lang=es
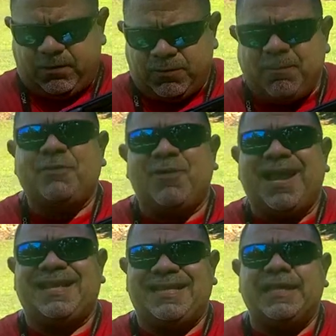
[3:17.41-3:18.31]
una
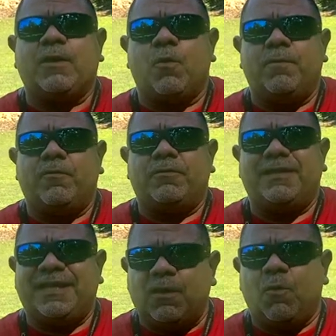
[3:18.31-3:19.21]
pistola que tiene cuerpo.
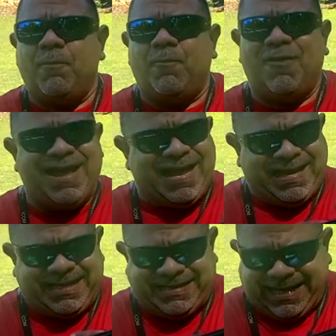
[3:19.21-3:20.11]
Tiene cuerpo
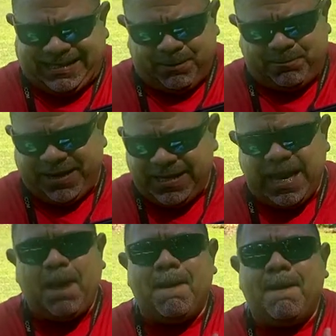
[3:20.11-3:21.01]
y se
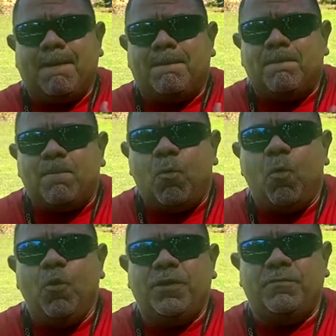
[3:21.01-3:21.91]
desempeña
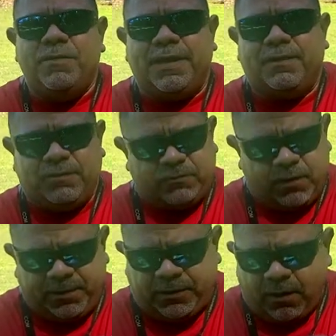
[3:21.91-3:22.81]
muy bien. Es
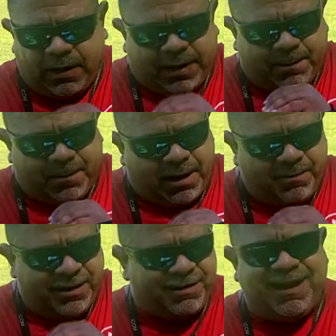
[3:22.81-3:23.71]
una pistola que para
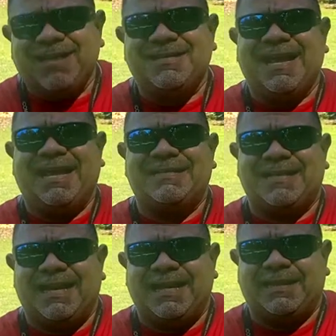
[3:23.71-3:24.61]
mí es
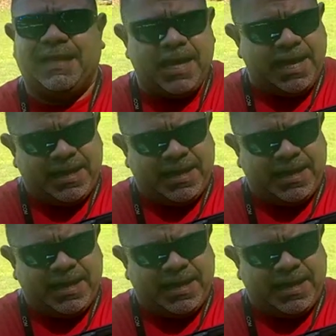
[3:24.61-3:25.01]
excelente.